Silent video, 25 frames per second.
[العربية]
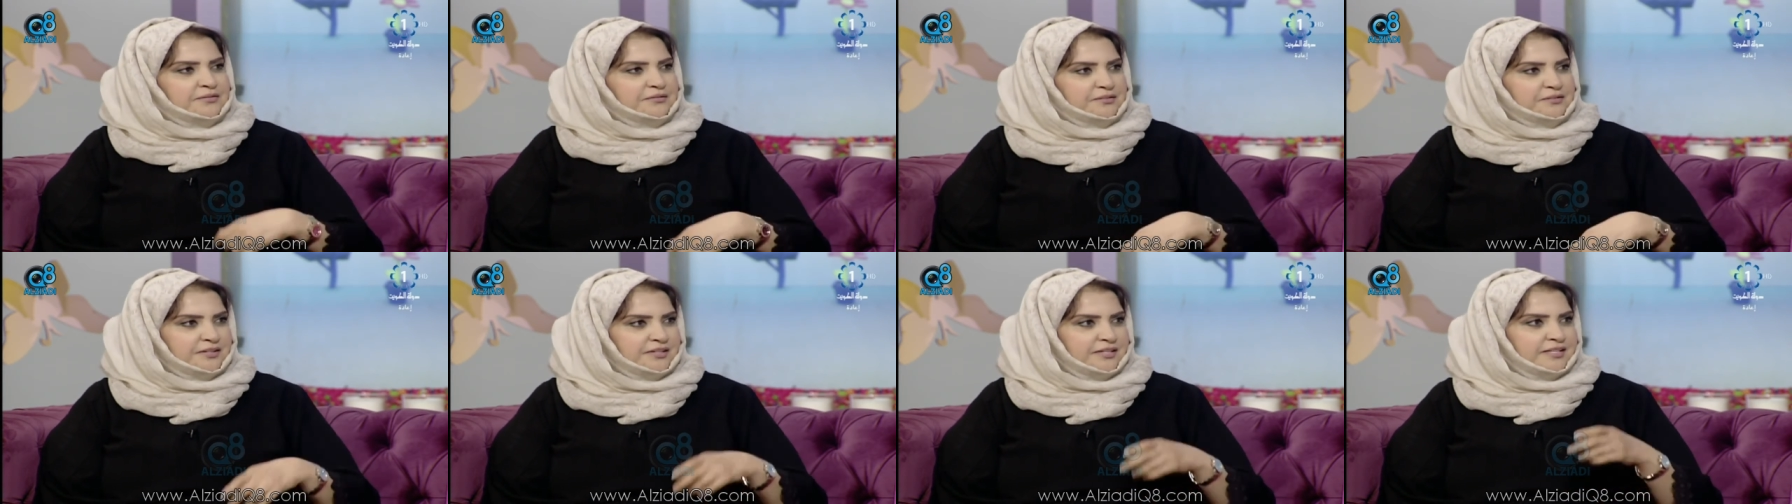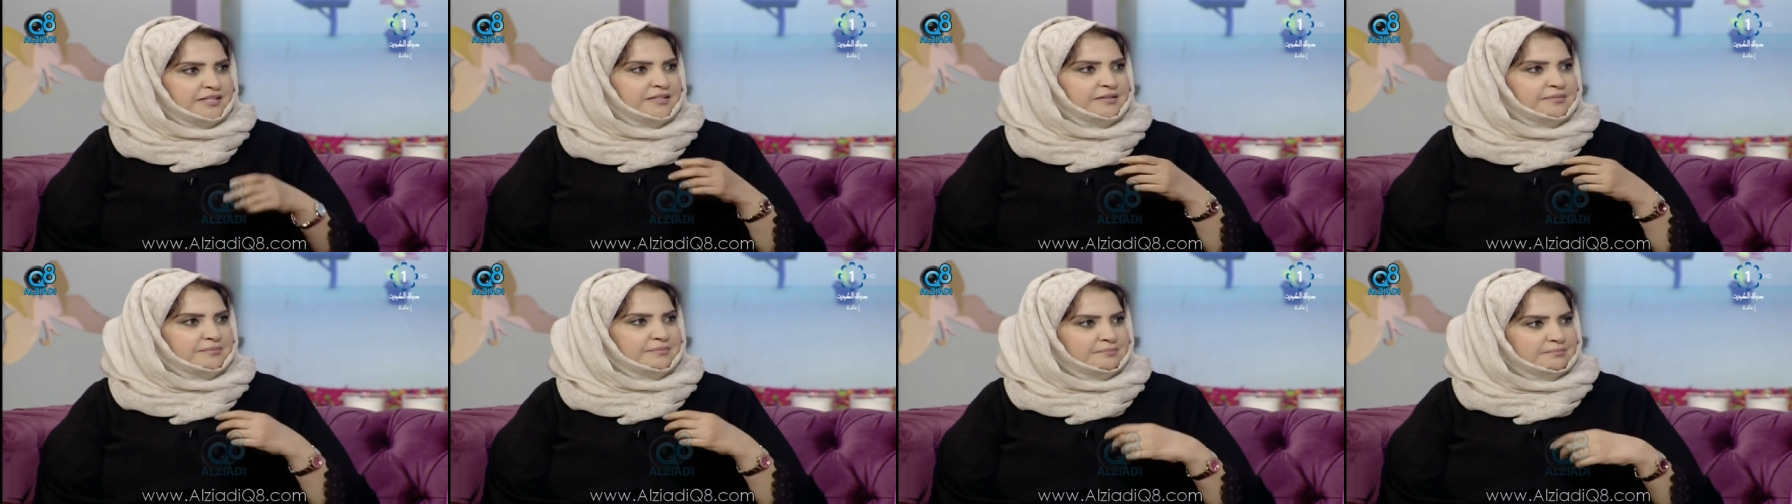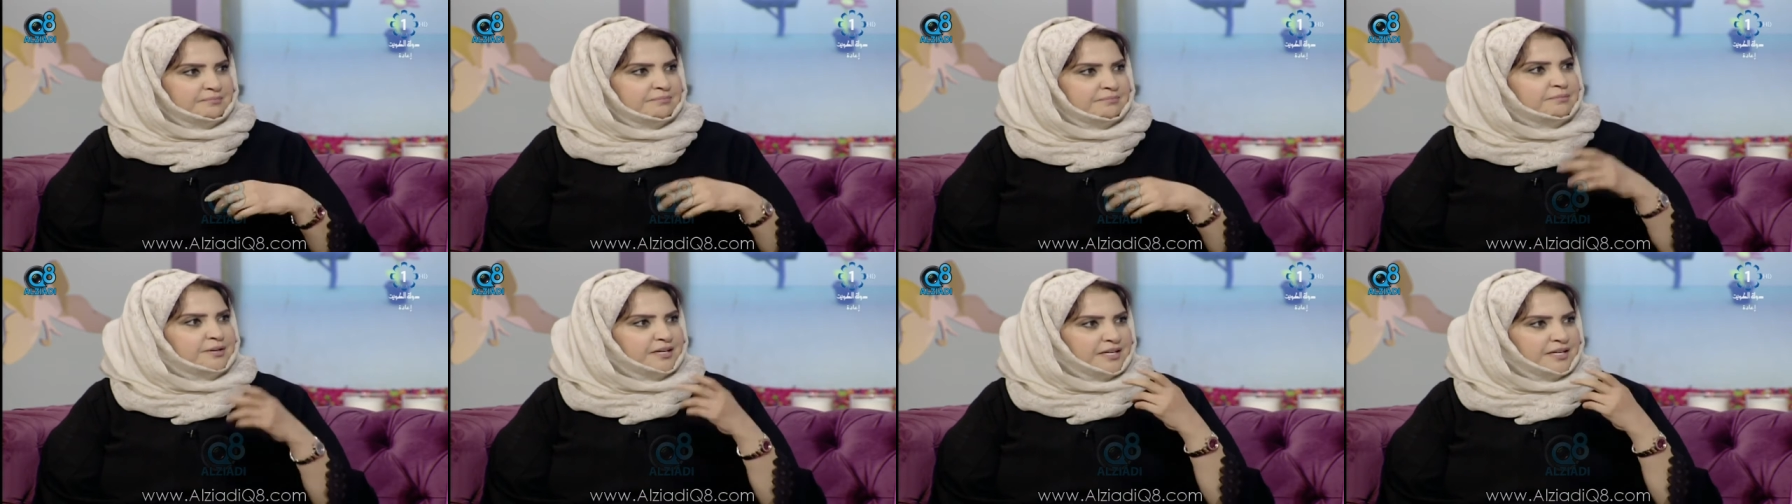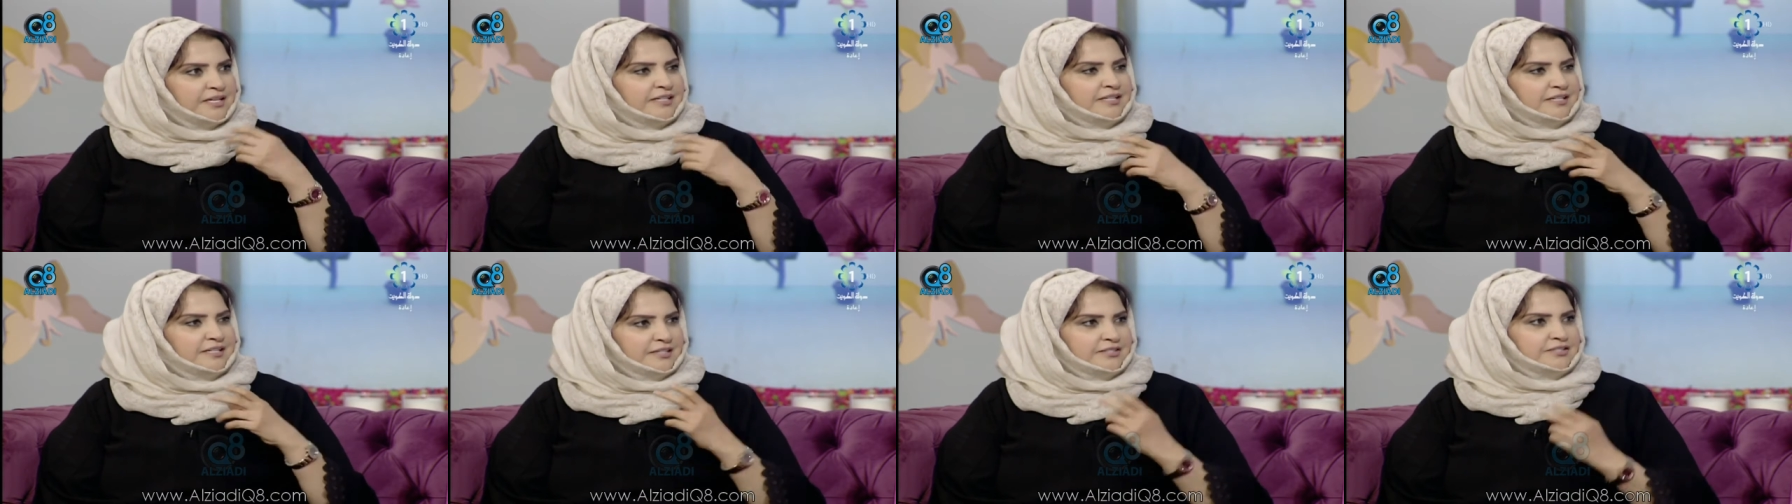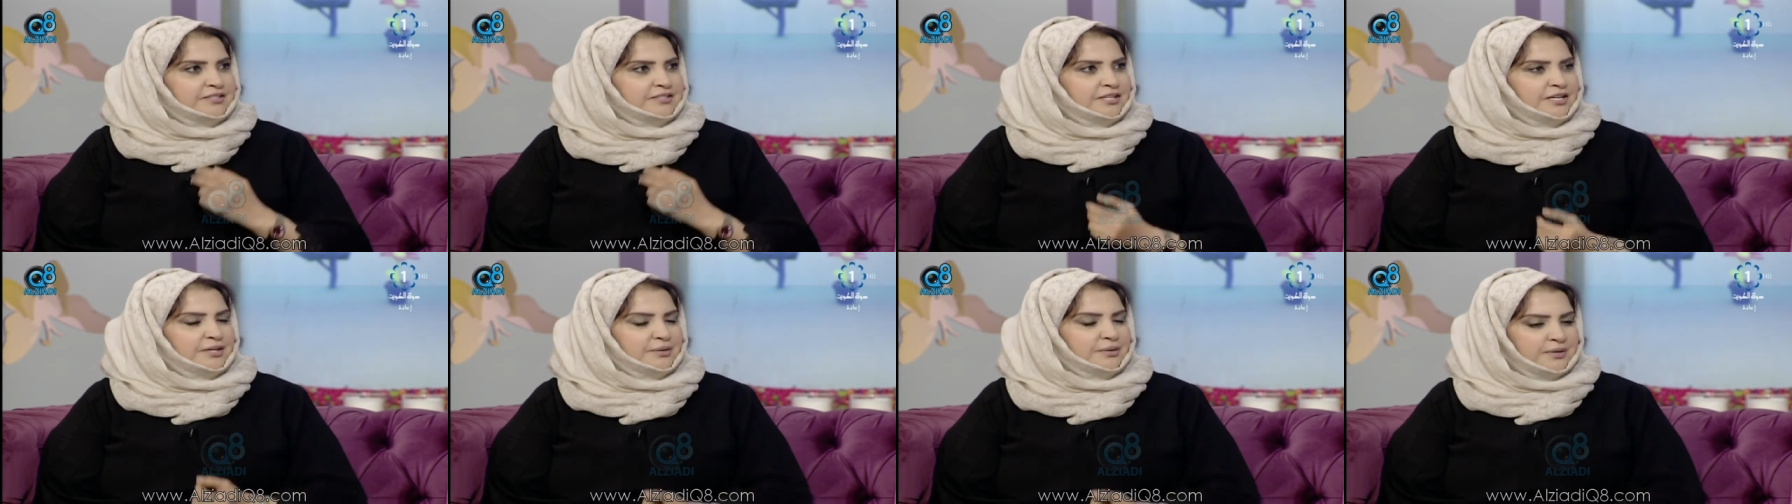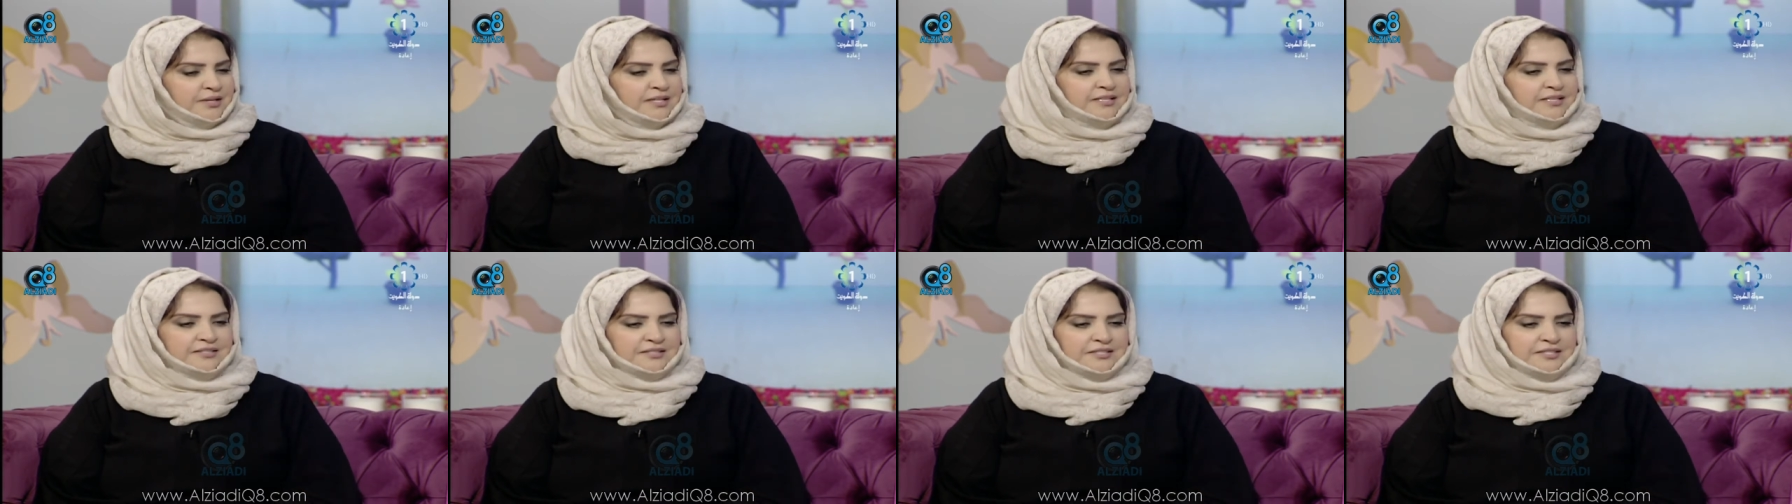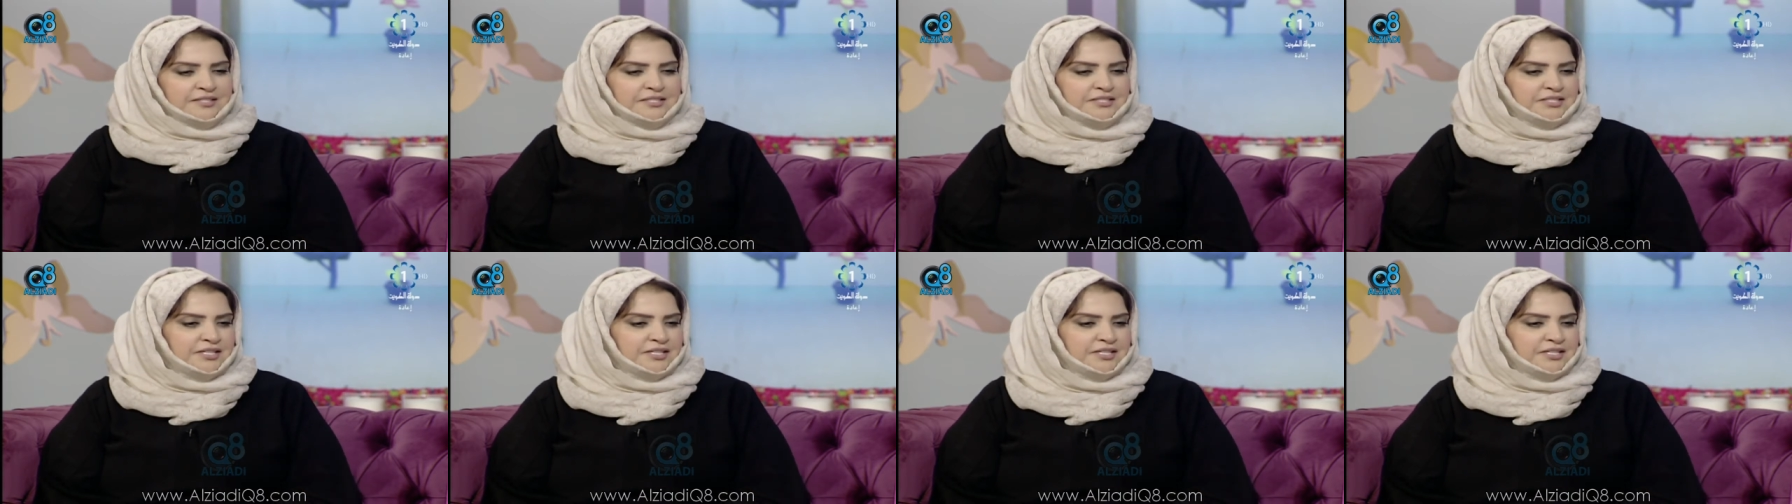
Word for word: في براءات الاختراع وهذا الطريق